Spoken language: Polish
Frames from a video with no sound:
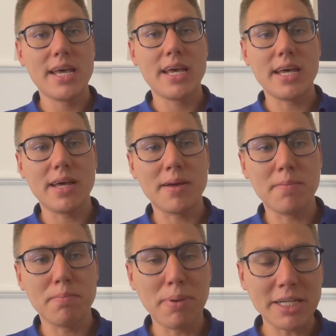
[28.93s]
E,
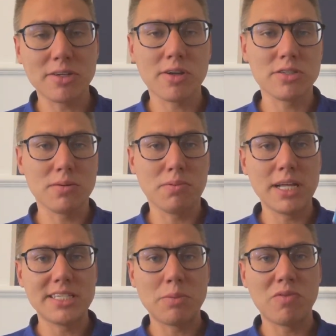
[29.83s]
bardzo gorąco
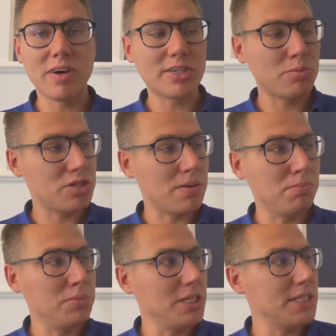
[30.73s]
polecam, uważam, że
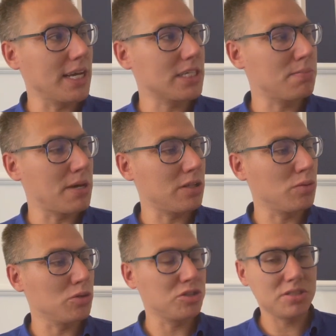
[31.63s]
miś
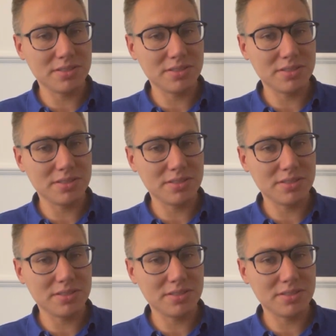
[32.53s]
ekspertuś,